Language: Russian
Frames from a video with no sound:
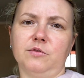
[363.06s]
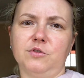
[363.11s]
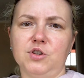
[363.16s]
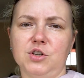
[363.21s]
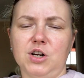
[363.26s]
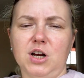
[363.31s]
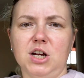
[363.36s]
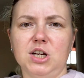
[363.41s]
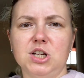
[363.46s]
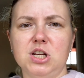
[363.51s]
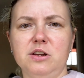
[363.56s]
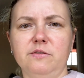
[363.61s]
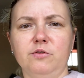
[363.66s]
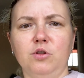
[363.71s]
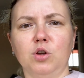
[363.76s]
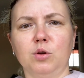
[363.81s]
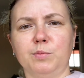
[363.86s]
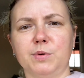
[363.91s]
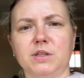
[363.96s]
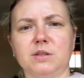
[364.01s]
вчерашний
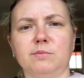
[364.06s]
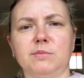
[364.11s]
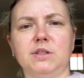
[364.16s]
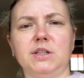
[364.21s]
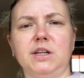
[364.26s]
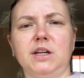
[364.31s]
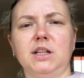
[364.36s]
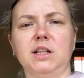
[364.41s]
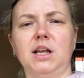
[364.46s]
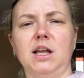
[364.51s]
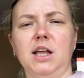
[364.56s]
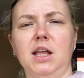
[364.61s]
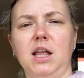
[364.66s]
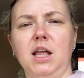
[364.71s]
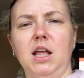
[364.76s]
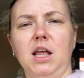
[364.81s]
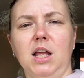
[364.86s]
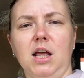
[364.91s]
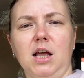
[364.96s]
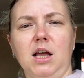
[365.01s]
блог посмотрела.
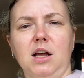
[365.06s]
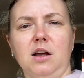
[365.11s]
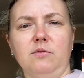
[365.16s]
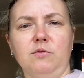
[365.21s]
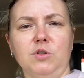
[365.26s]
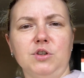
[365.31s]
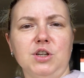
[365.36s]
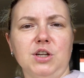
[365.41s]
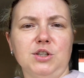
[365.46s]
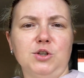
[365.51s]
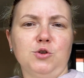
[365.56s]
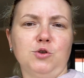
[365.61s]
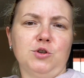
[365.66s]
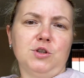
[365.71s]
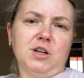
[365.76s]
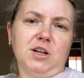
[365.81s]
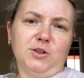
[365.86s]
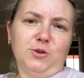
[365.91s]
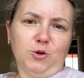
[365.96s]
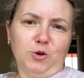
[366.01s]
Вот сейчас еще
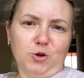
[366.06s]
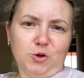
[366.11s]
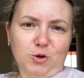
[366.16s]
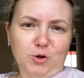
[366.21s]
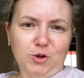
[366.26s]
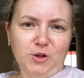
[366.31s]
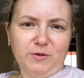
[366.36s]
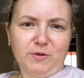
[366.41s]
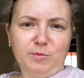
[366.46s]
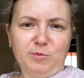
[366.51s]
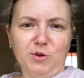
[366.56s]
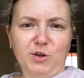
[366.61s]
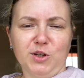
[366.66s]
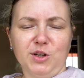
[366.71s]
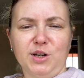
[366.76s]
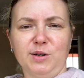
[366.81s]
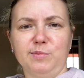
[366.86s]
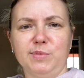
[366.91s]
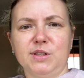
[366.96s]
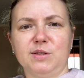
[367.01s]
сяду, еще одного
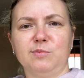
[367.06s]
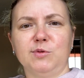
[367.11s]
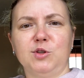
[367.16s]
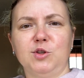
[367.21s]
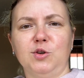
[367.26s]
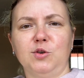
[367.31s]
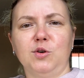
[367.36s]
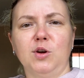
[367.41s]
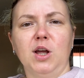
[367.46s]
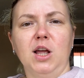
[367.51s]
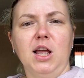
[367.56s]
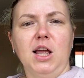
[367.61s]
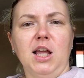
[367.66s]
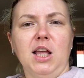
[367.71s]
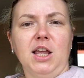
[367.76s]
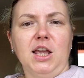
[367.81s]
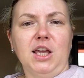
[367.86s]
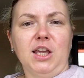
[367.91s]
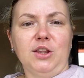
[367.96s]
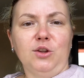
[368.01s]
блогера посмотрю.
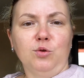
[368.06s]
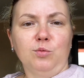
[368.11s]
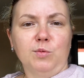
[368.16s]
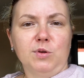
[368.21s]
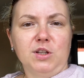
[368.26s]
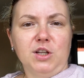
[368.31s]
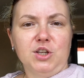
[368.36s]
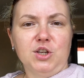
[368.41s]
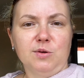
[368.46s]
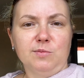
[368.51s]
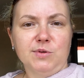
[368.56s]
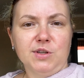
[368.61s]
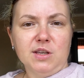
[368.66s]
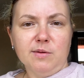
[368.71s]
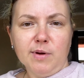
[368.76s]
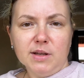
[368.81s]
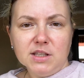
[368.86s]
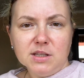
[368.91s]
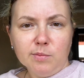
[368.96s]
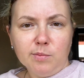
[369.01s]
И думала, чем
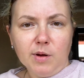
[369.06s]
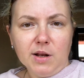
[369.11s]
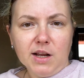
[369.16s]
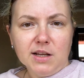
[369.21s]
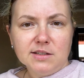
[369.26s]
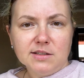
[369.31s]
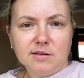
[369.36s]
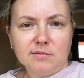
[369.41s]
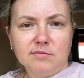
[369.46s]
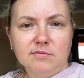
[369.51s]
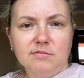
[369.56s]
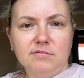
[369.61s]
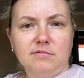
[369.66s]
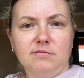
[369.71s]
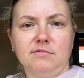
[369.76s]
заниматься полезным.